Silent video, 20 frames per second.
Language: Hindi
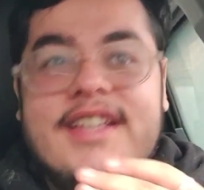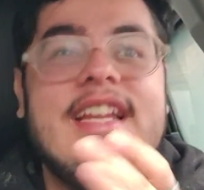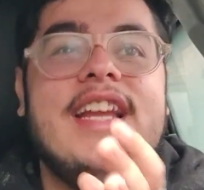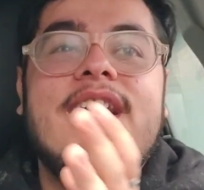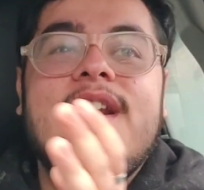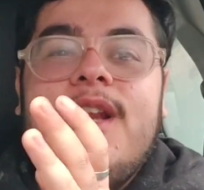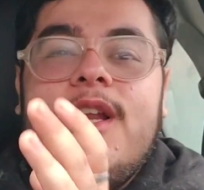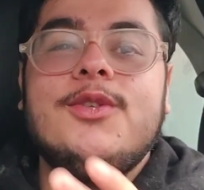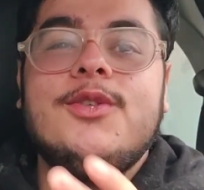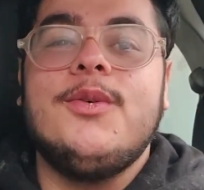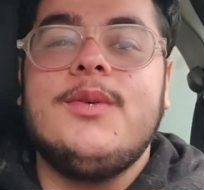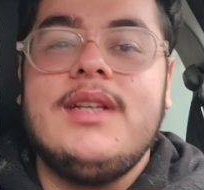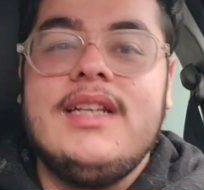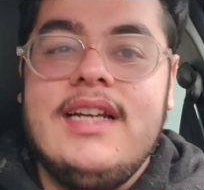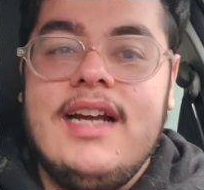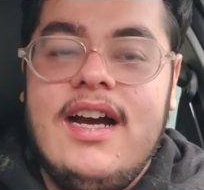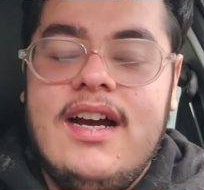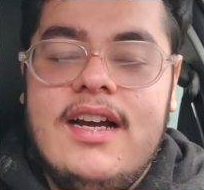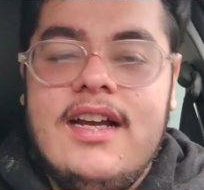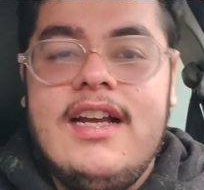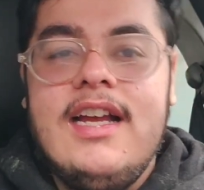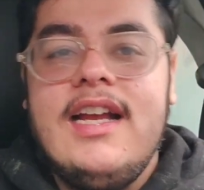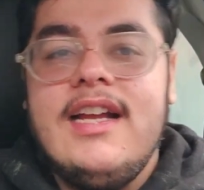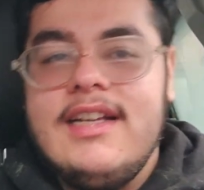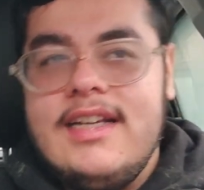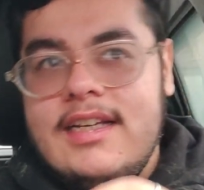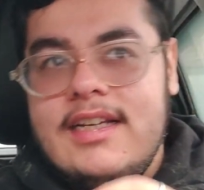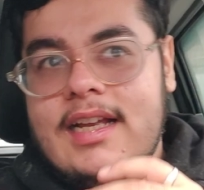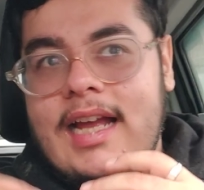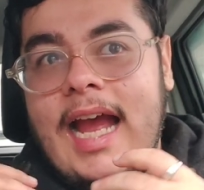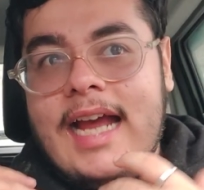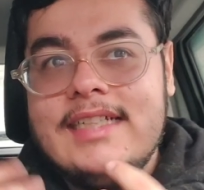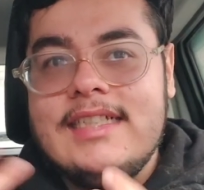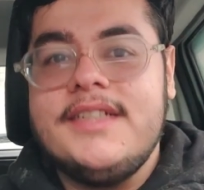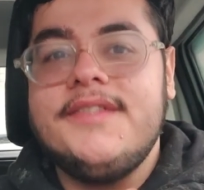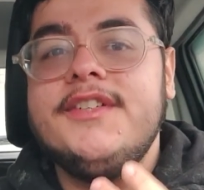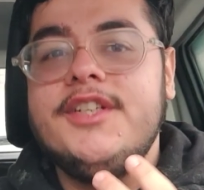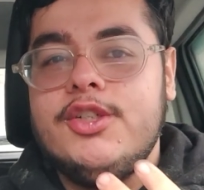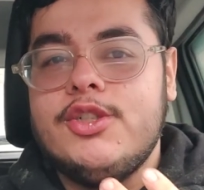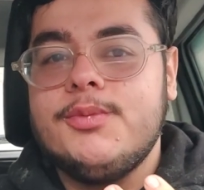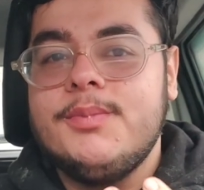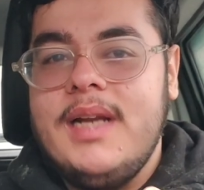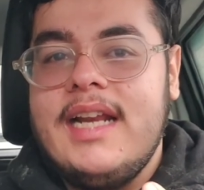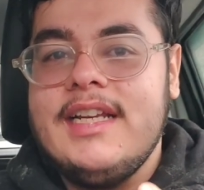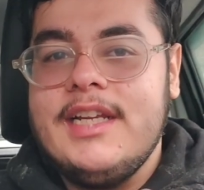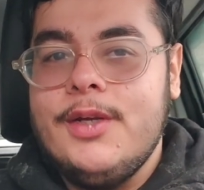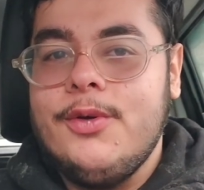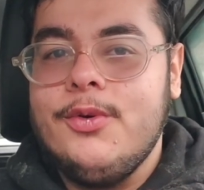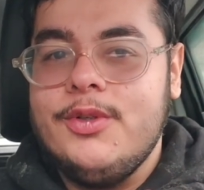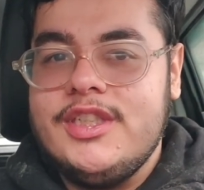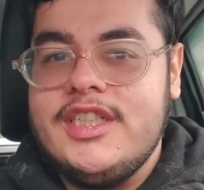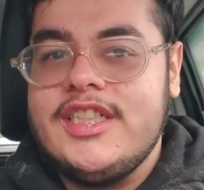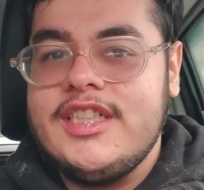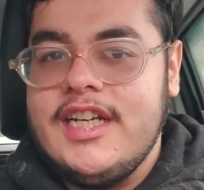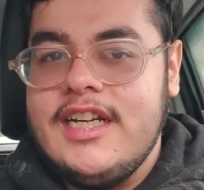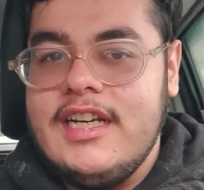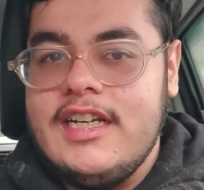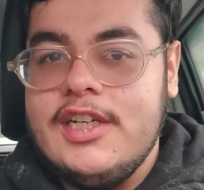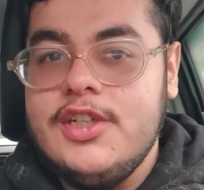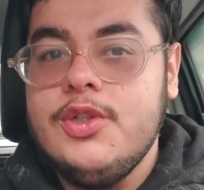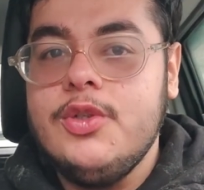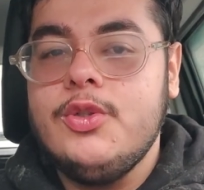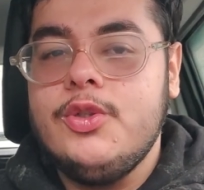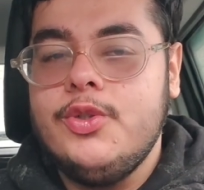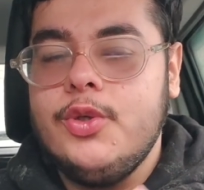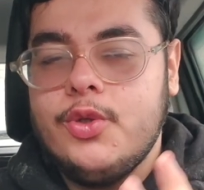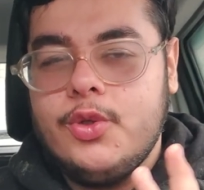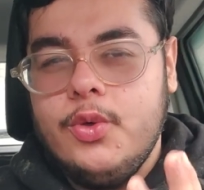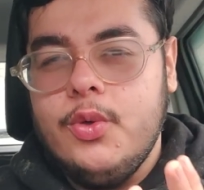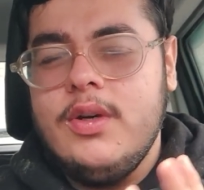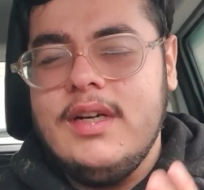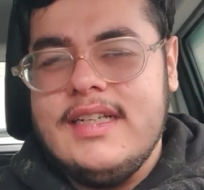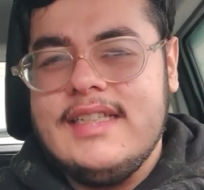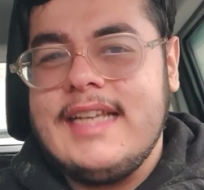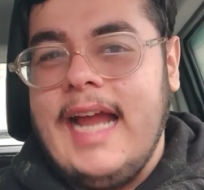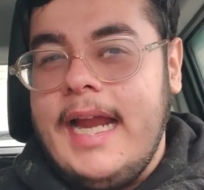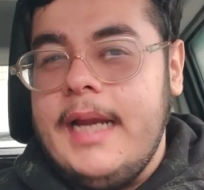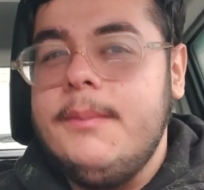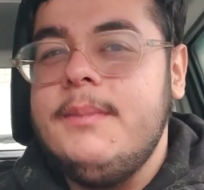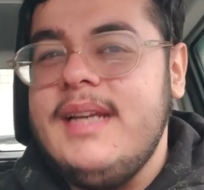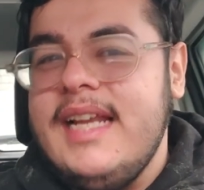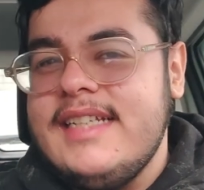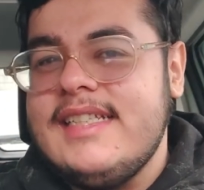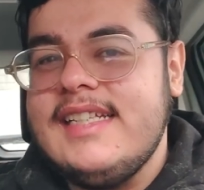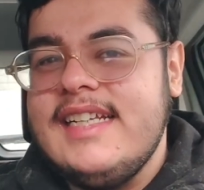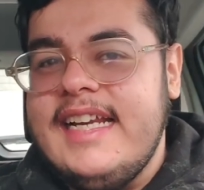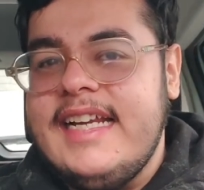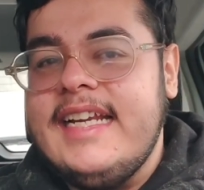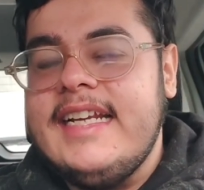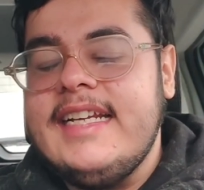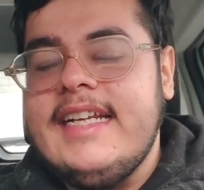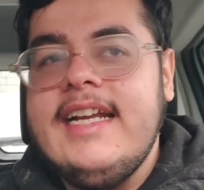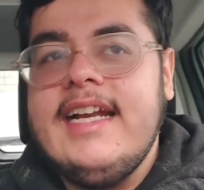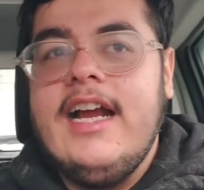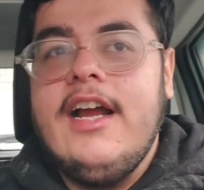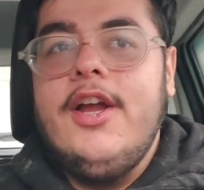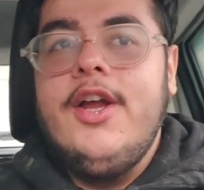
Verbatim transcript: देखना छोड़ दिया ऐसी वीडियोस बनाने की कोशिश करेंगे जो थोड़ी टाइमलेस रहेगी ठीक है